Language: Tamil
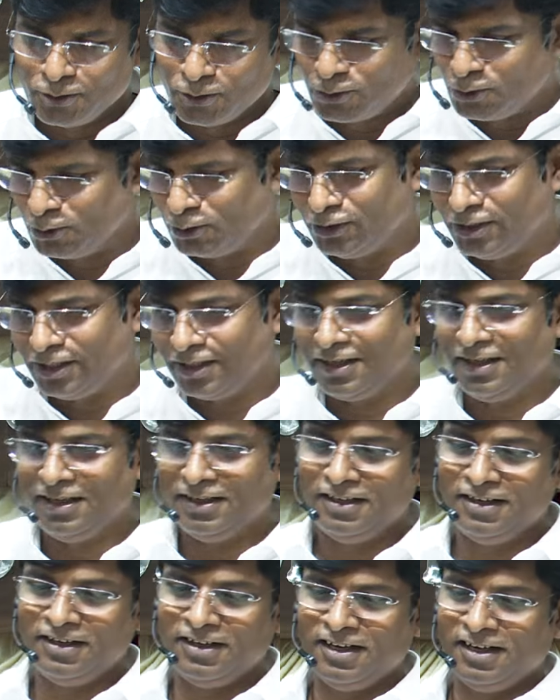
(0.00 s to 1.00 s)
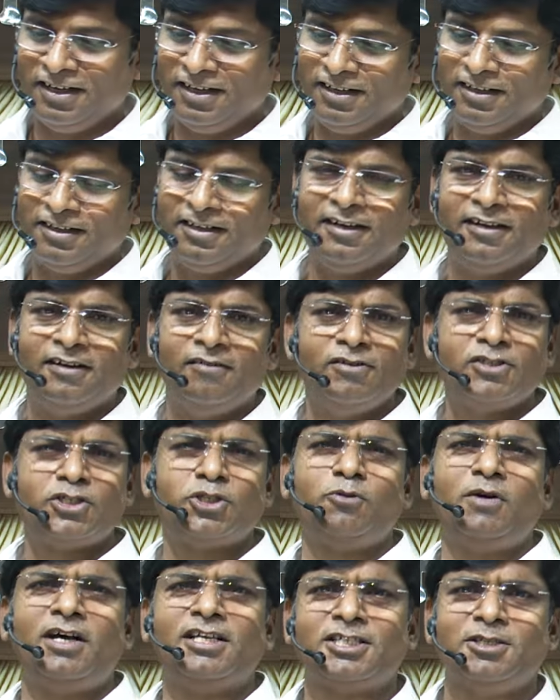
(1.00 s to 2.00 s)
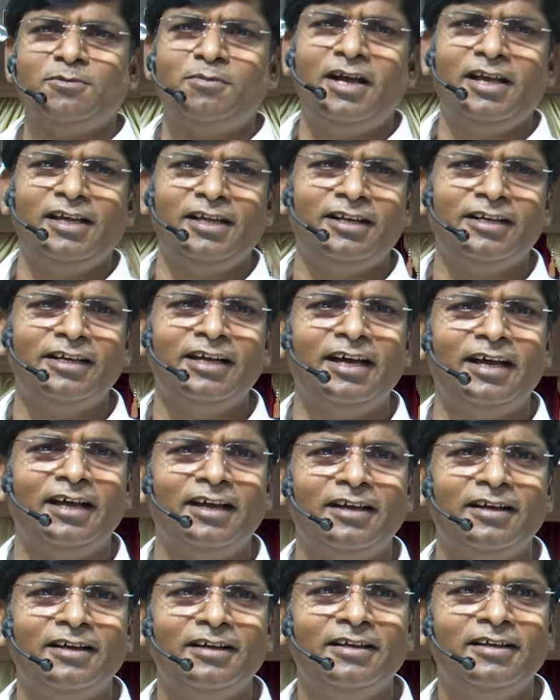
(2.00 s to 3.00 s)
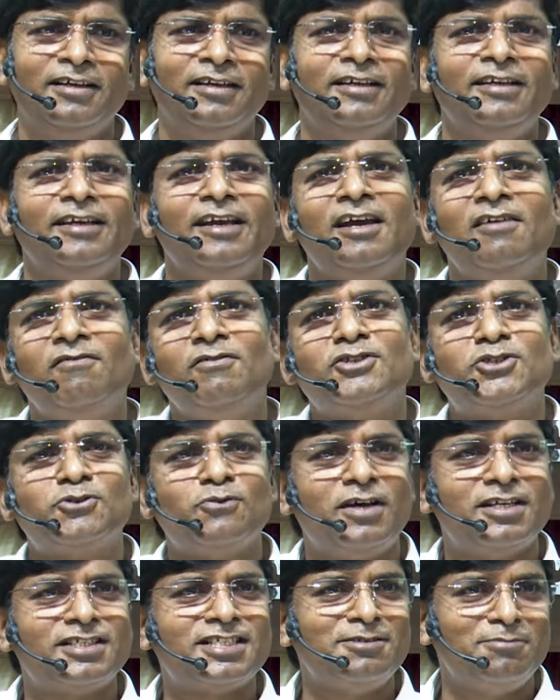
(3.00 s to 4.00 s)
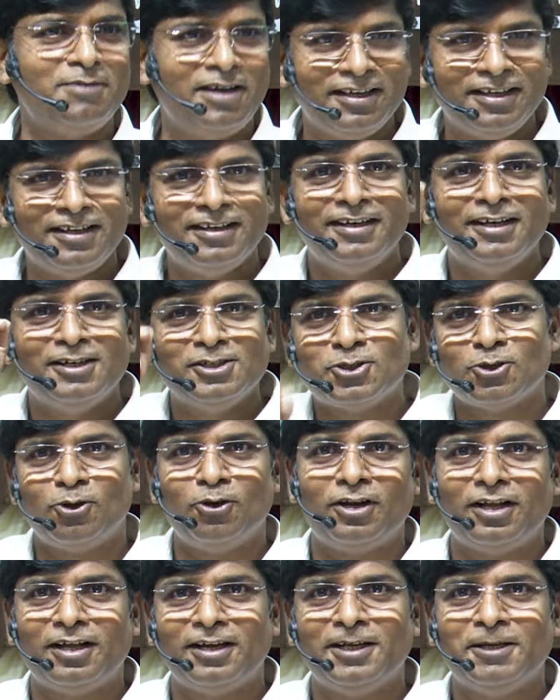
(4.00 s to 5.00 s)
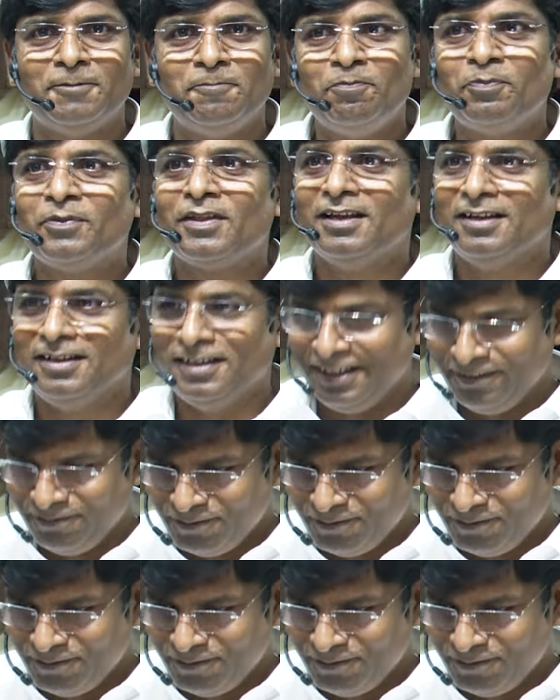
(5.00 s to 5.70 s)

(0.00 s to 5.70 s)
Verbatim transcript: சுத்த கண்ணனாக இருக்கு விசுவாசமாக இருங்க ஏன் விசுவாசமாக இருங்கன்னு சொல்கிறாரு நீ